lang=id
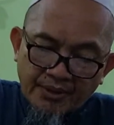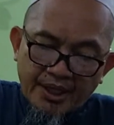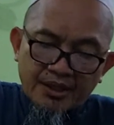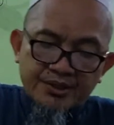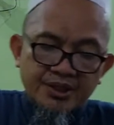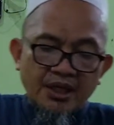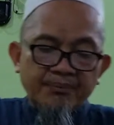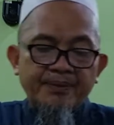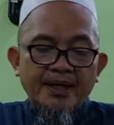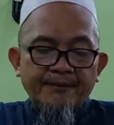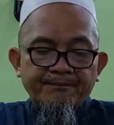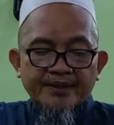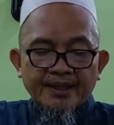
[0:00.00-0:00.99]
Barang
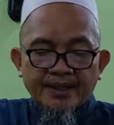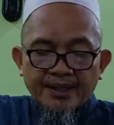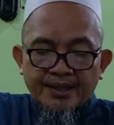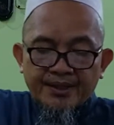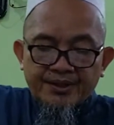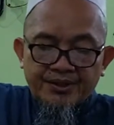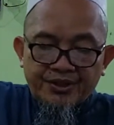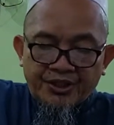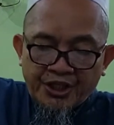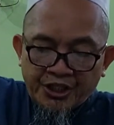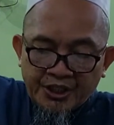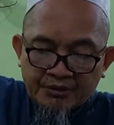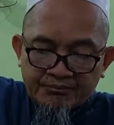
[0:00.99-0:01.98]
siapa
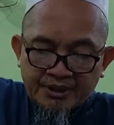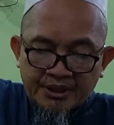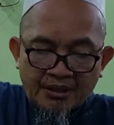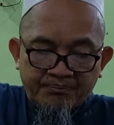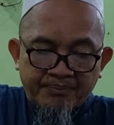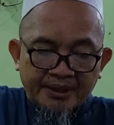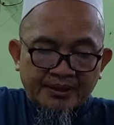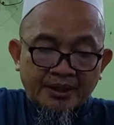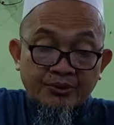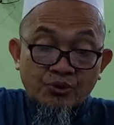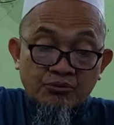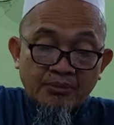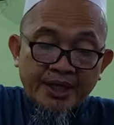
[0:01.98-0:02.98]
ingin mendapatkan
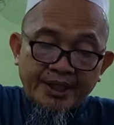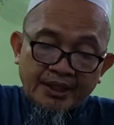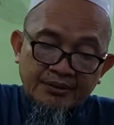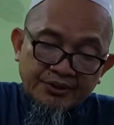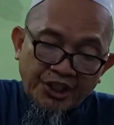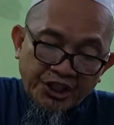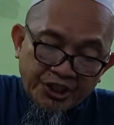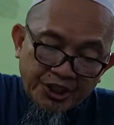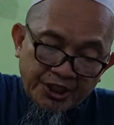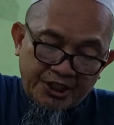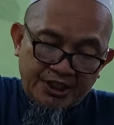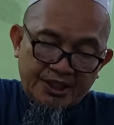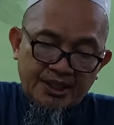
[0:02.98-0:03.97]
rumah yang
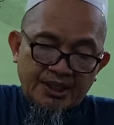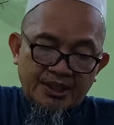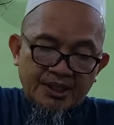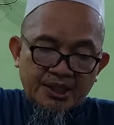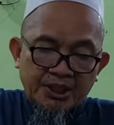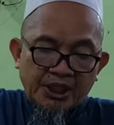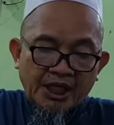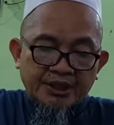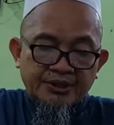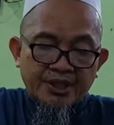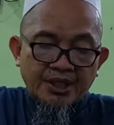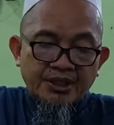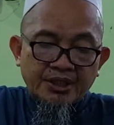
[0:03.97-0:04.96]
tinggi
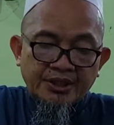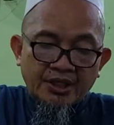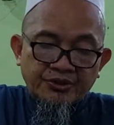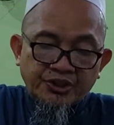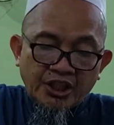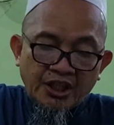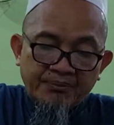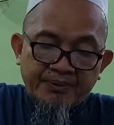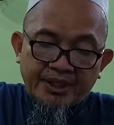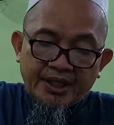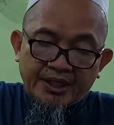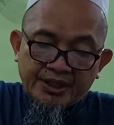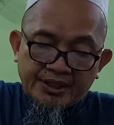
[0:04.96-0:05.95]
dengan derajat yang tinggi
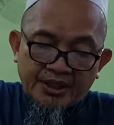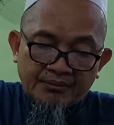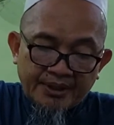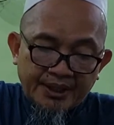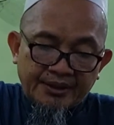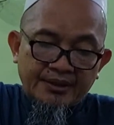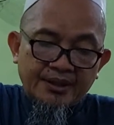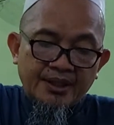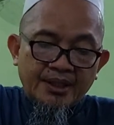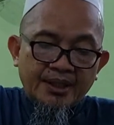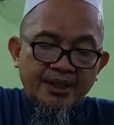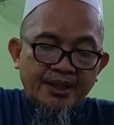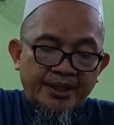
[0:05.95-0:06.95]
pada hari kiamat,
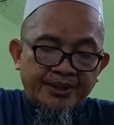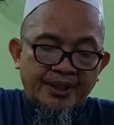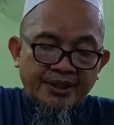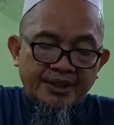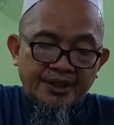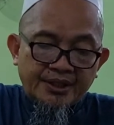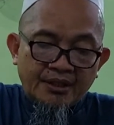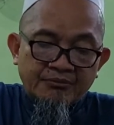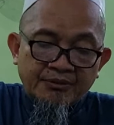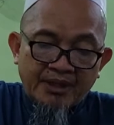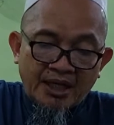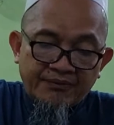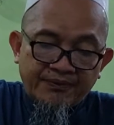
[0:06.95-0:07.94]
hendaknya dia
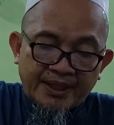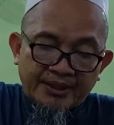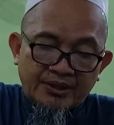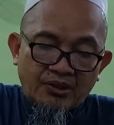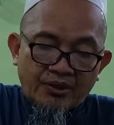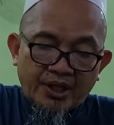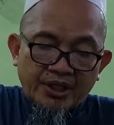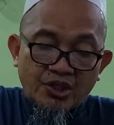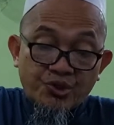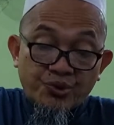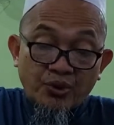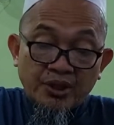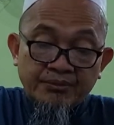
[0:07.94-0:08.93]
memaafkan orang
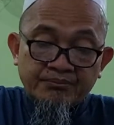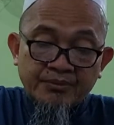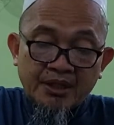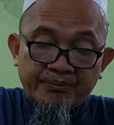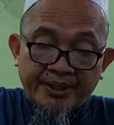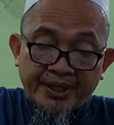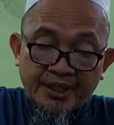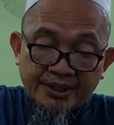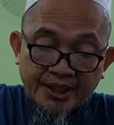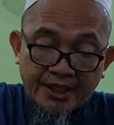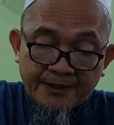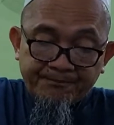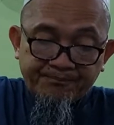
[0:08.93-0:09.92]
yang zolim
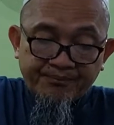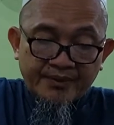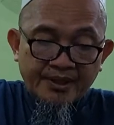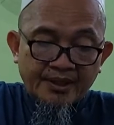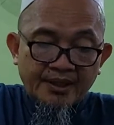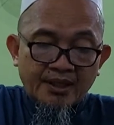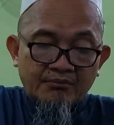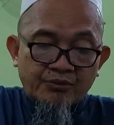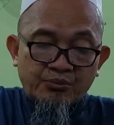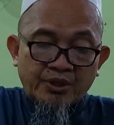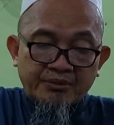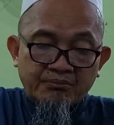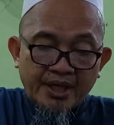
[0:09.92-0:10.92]
kepadanya,
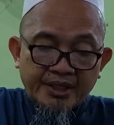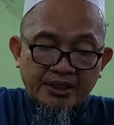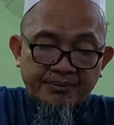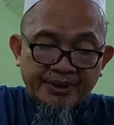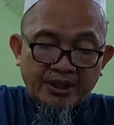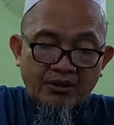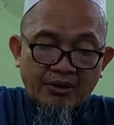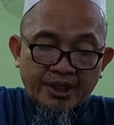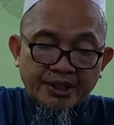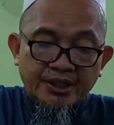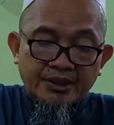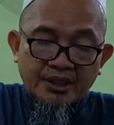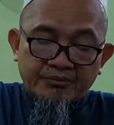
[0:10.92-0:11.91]
berbuat baik kepada
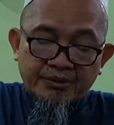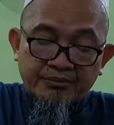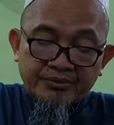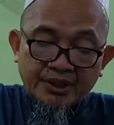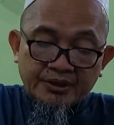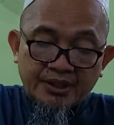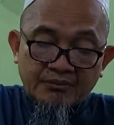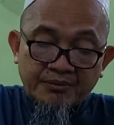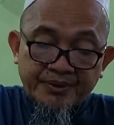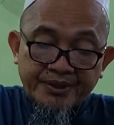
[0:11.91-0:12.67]
orang yang tidak ber, yang tidak